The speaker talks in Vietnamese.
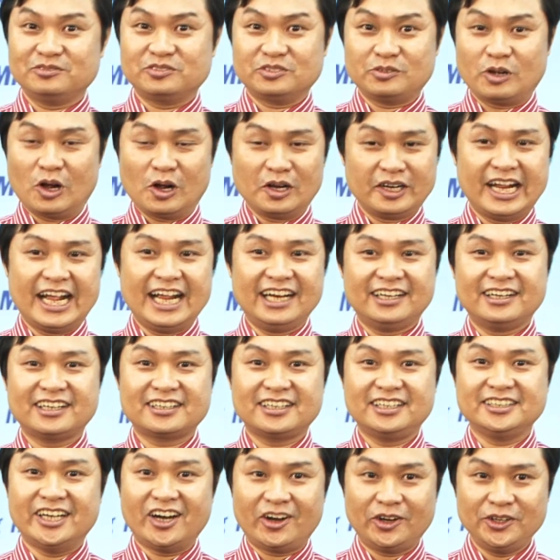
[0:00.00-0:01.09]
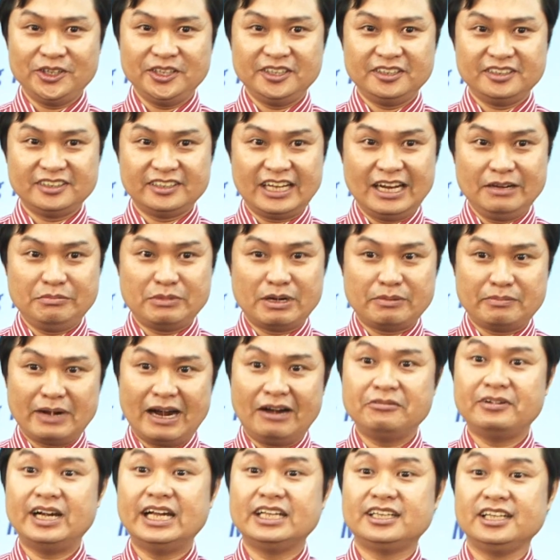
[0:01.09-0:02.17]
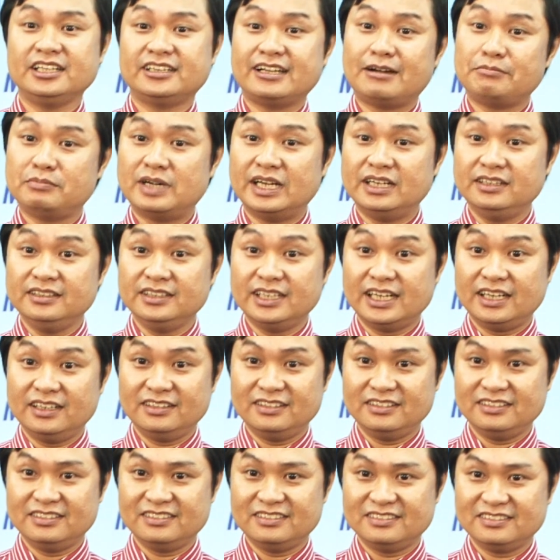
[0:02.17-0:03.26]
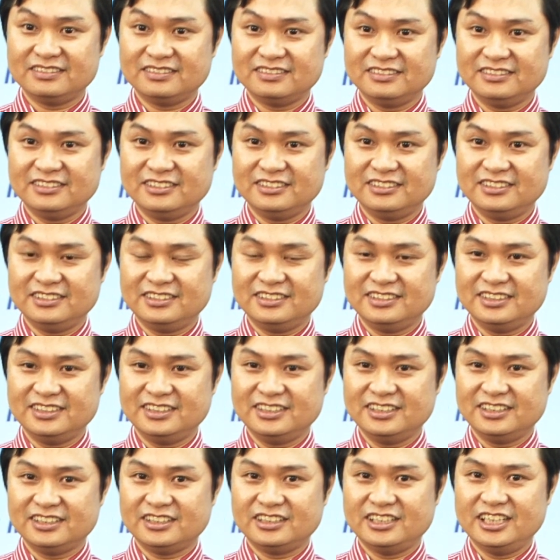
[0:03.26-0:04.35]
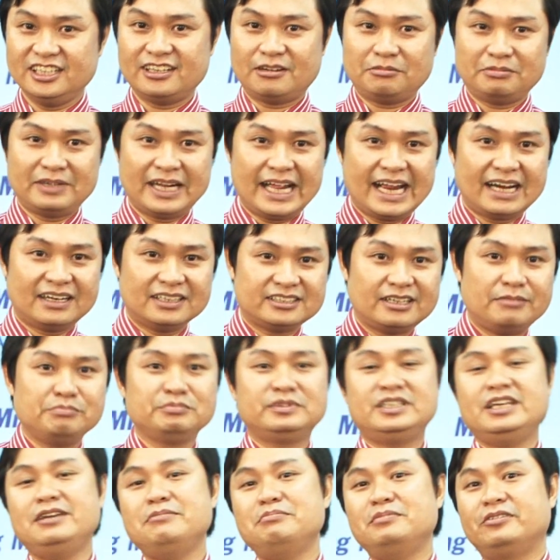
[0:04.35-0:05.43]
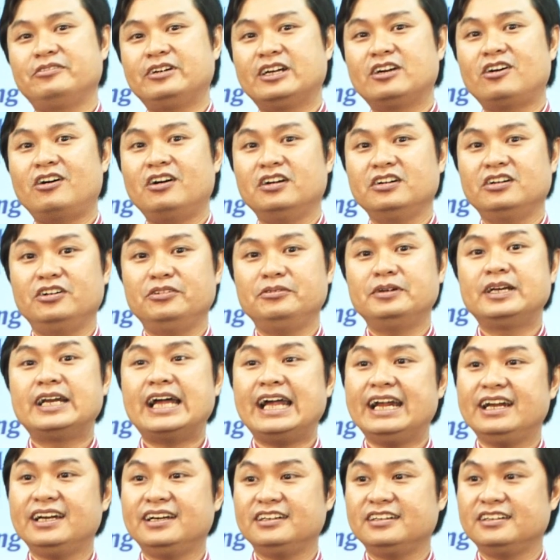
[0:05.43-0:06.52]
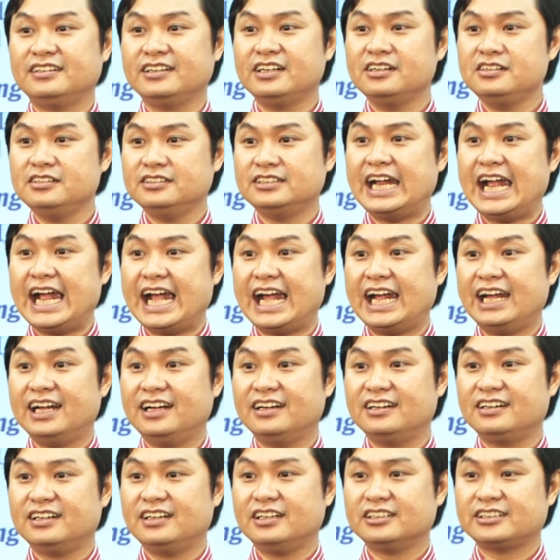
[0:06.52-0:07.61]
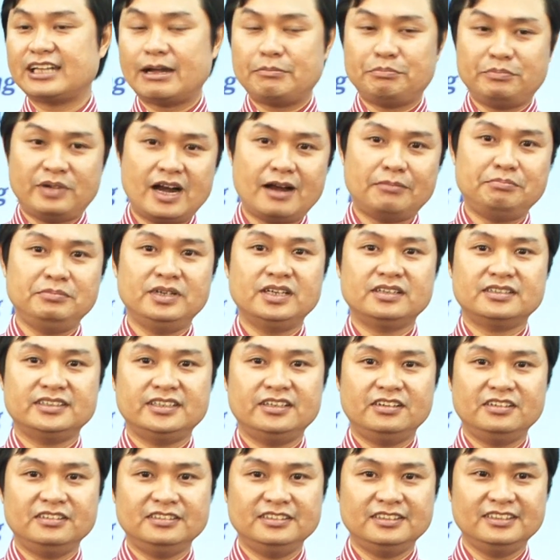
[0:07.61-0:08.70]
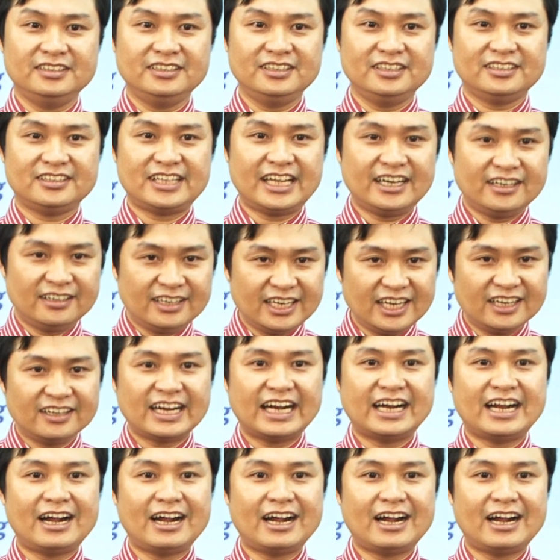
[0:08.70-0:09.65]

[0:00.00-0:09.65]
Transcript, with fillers: võ nghệ rất là giỏi để mà bảo vệ thị tộc mình chứ ừ. thị tộc khác xâm chiếm thì phải có người bên đây đứng ra à, tập hợp lực lượng thanh niên đàn